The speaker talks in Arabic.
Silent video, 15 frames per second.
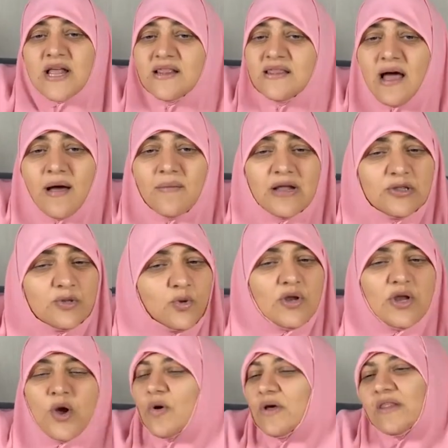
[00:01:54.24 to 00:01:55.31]
واللي انت
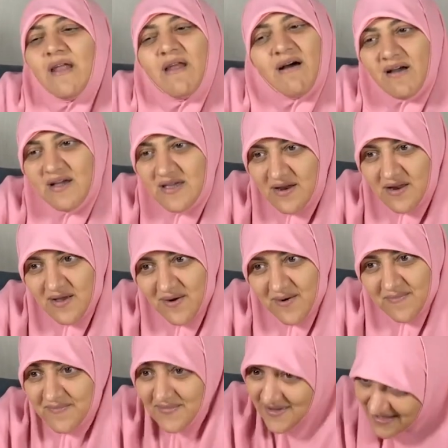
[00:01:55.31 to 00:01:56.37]
عملته لي هو ده الخير
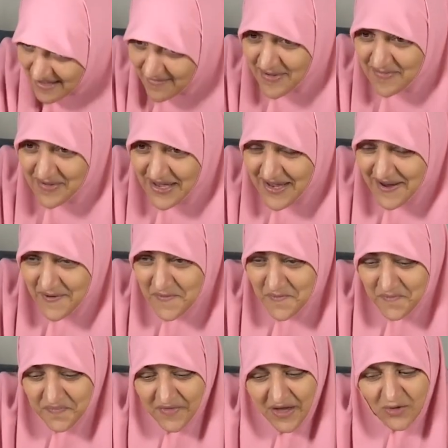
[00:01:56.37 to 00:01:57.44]
يا رب تمام
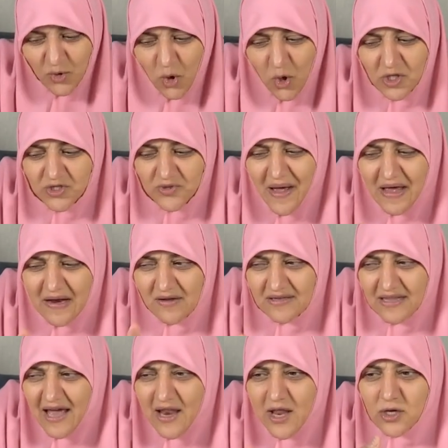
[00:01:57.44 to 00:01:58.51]
كده ادعو الله
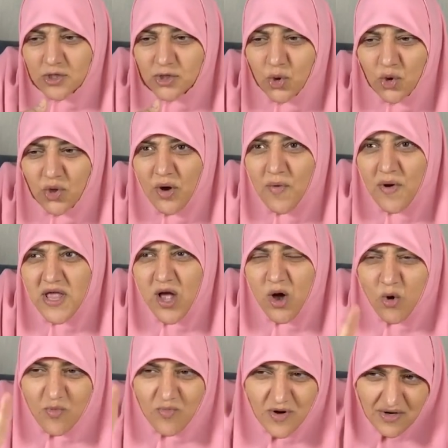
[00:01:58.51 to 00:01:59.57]
سبحانه وتعالى يرزقنا
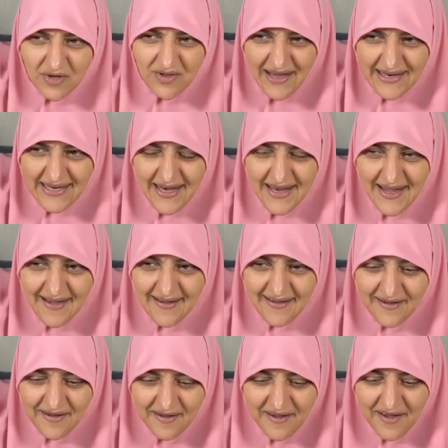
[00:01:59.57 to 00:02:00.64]
واياكم الرضا عن
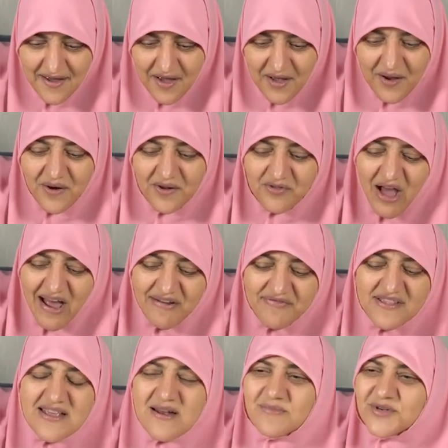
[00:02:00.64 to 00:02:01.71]
الله
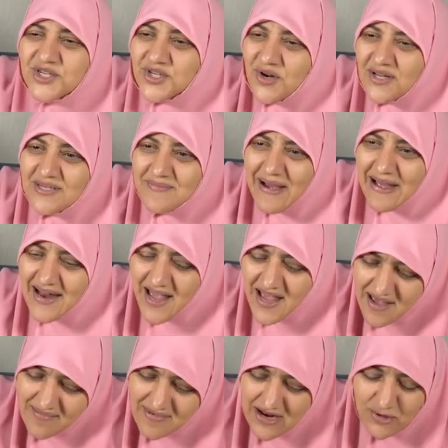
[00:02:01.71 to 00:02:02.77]
انتوا عارفين اللي مش راضي
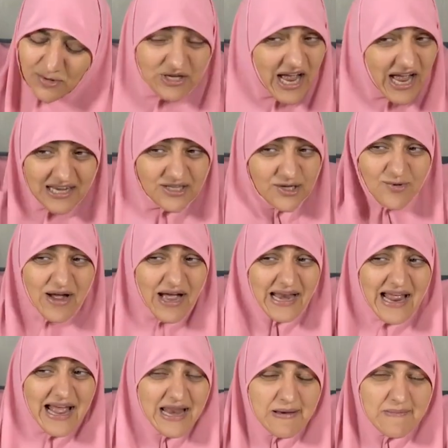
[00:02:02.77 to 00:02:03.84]
معناها ايه يا بنات ودي حاجه
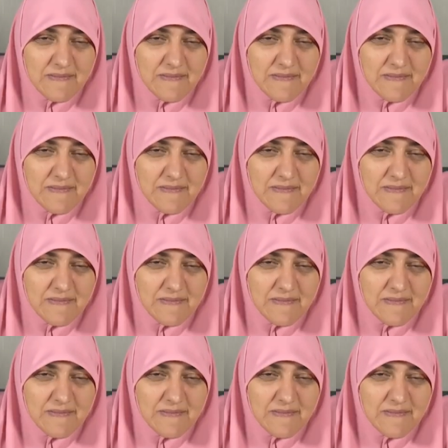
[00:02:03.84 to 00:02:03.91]
توجع